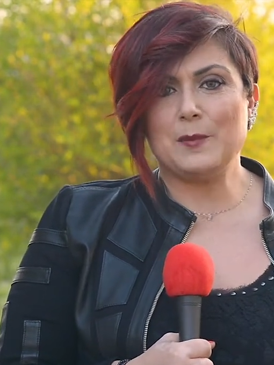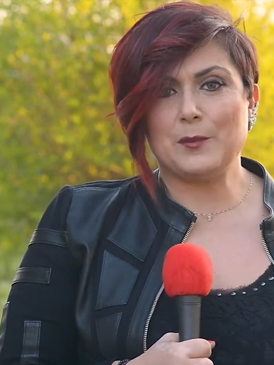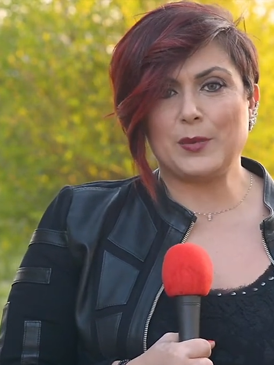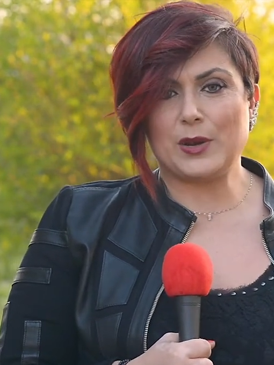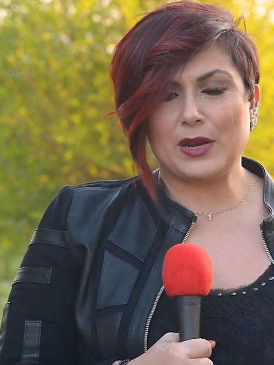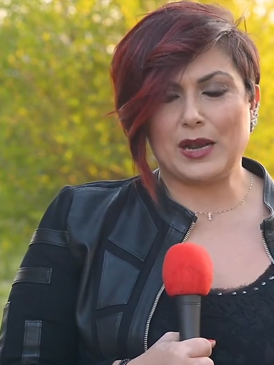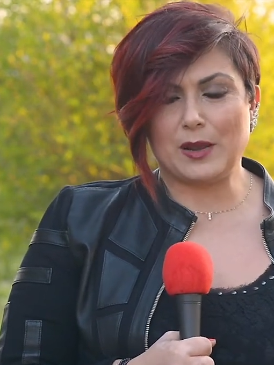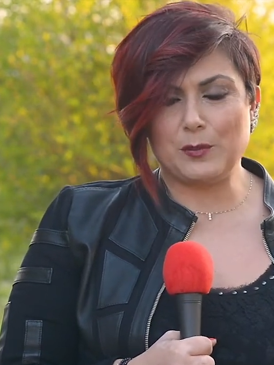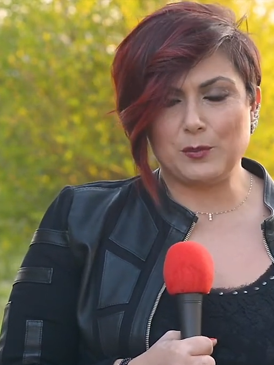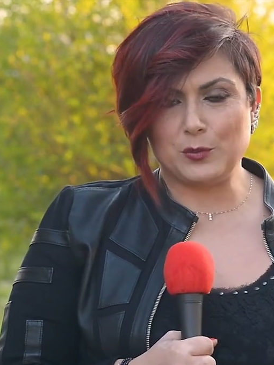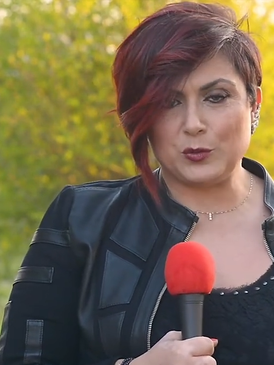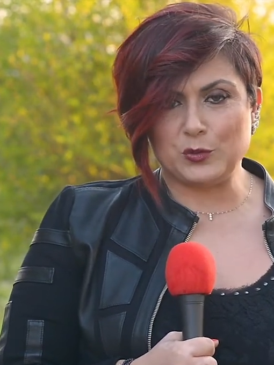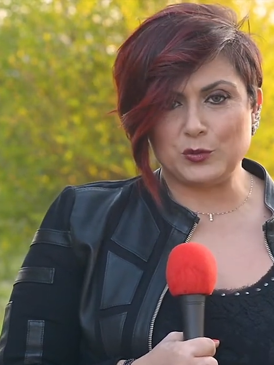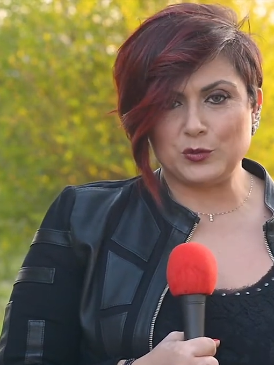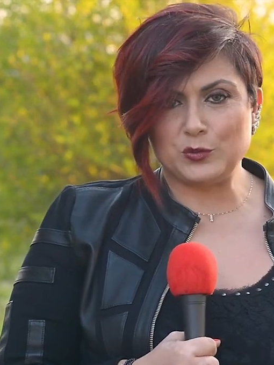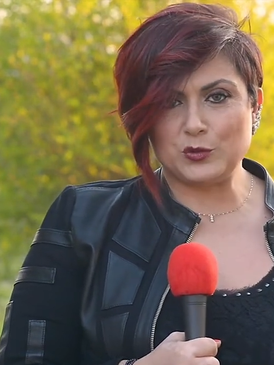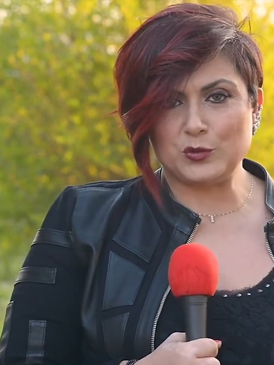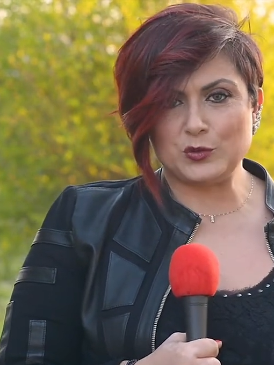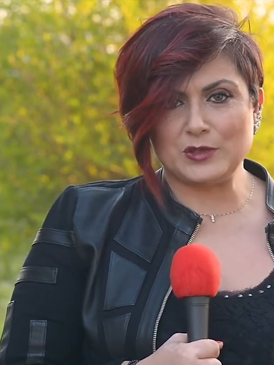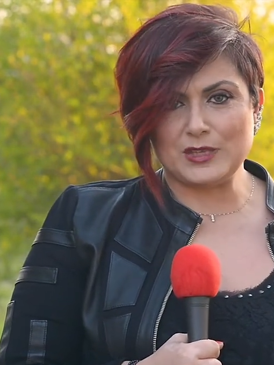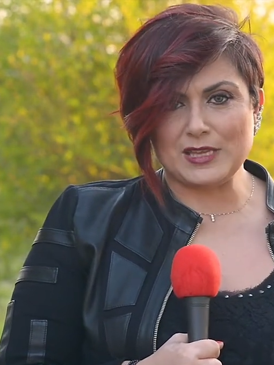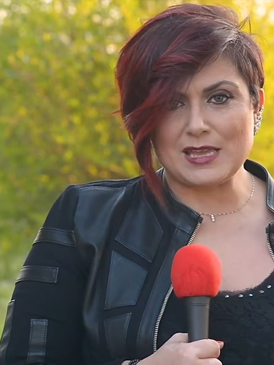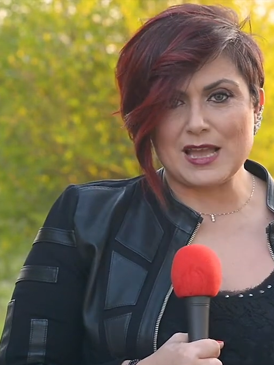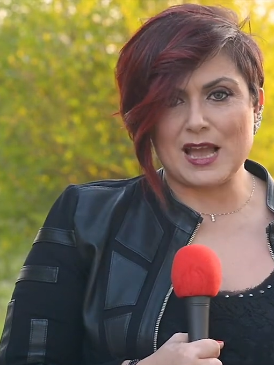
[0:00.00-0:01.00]
per
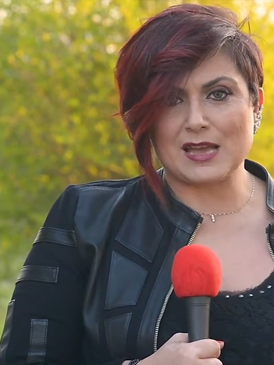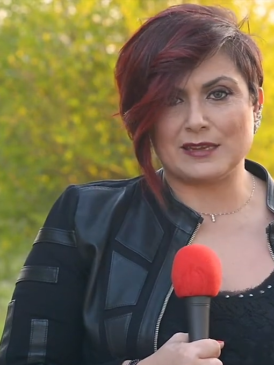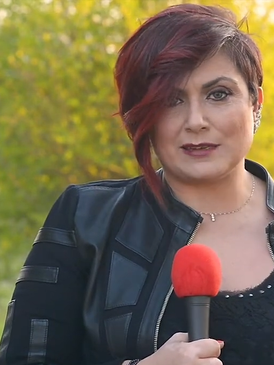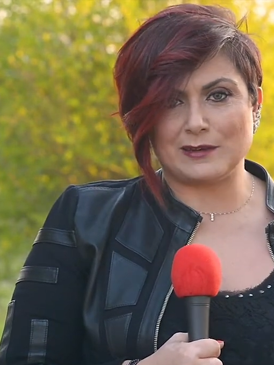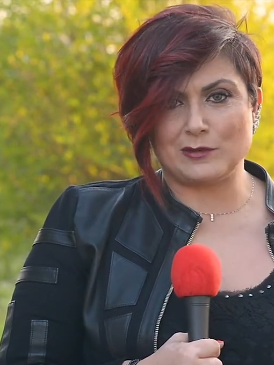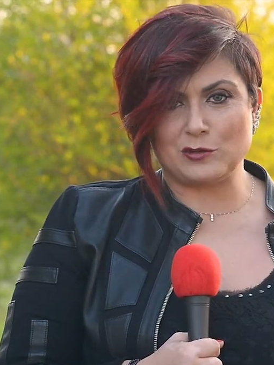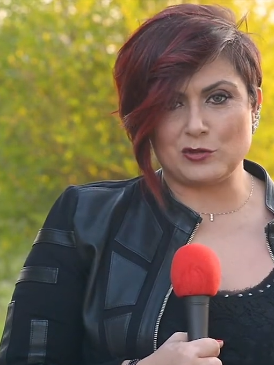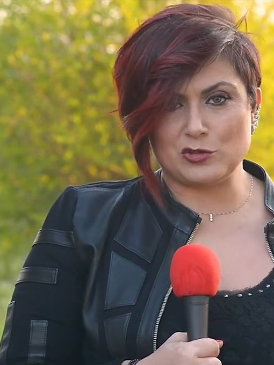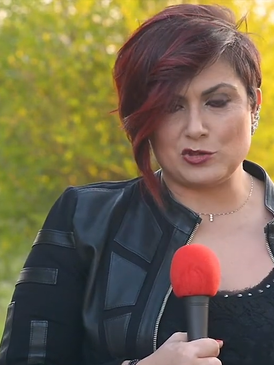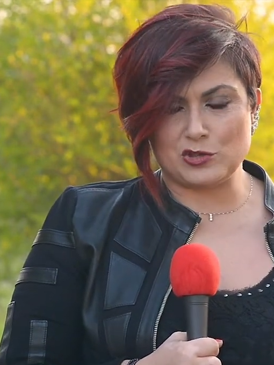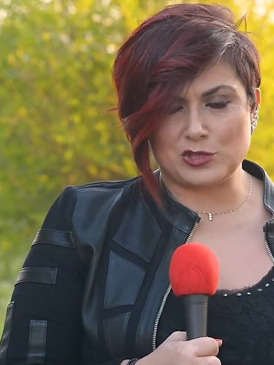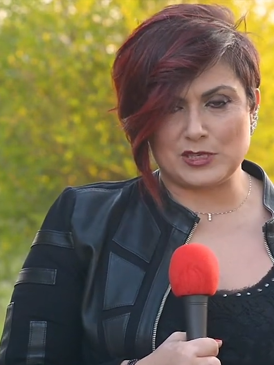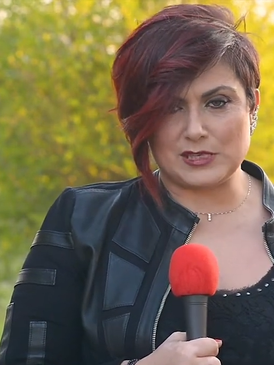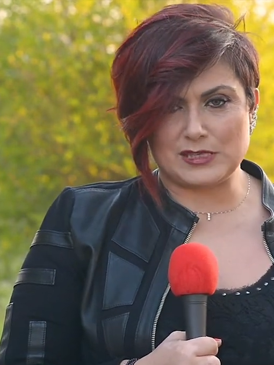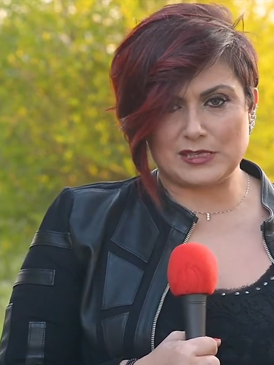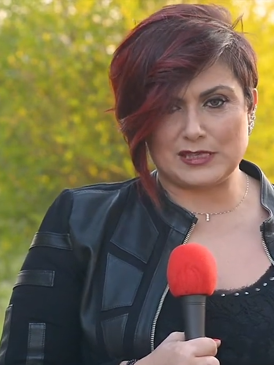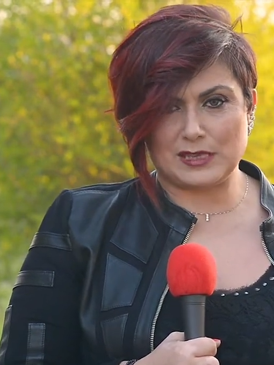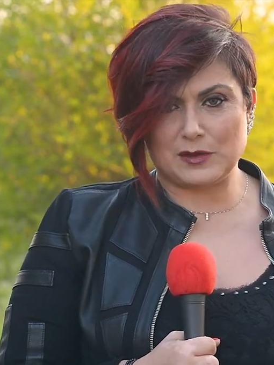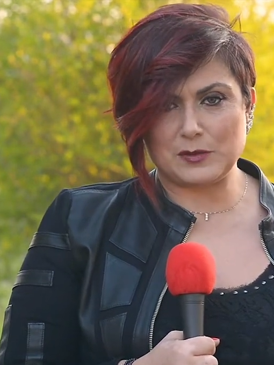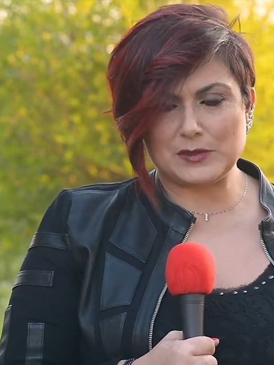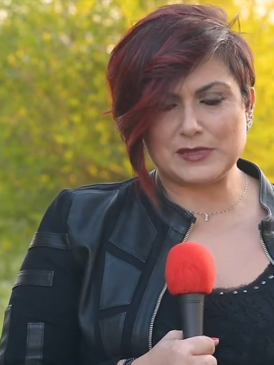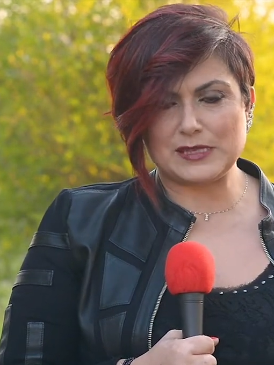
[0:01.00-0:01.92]
l'appunto di analogista.